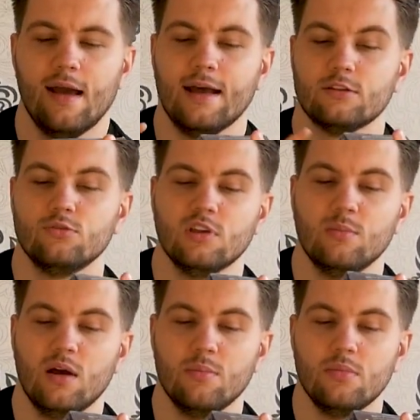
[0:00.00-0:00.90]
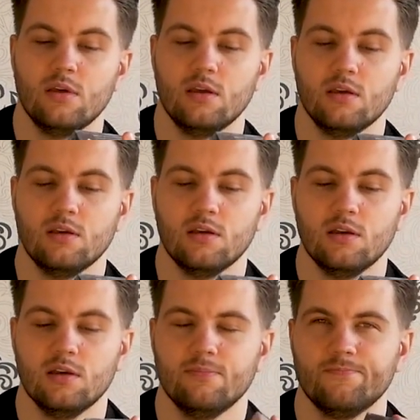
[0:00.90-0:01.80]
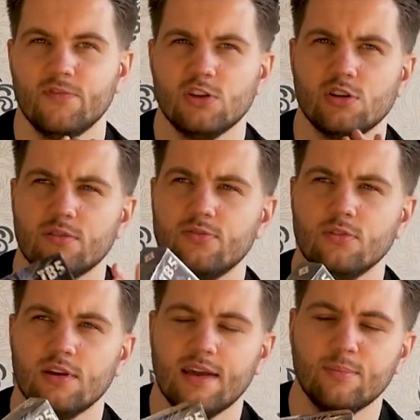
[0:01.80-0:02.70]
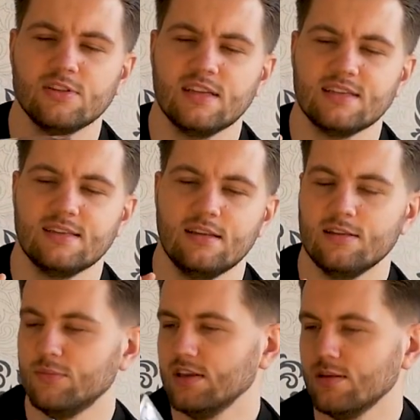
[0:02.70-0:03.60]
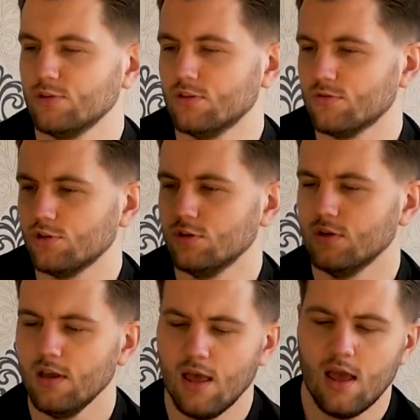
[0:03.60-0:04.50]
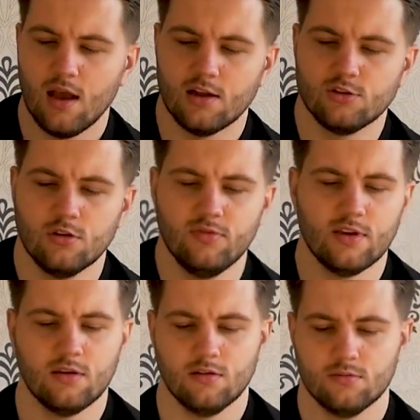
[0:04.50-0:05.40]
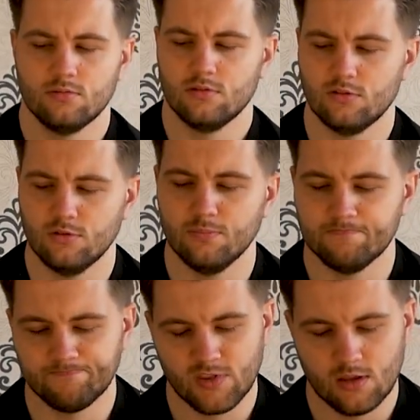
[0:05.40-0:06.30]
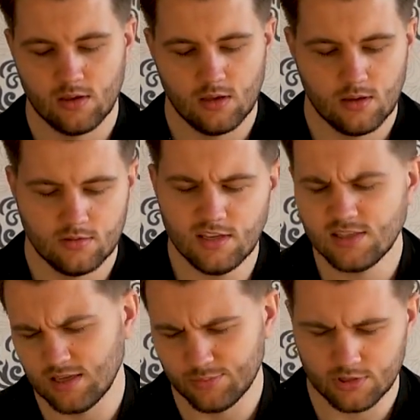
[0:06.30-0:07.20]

a tutaj mamy, e, wiecie, funkę jakby z dekstrynem, nie? Tym się to różniły. Aczkolwiek, co, też sobie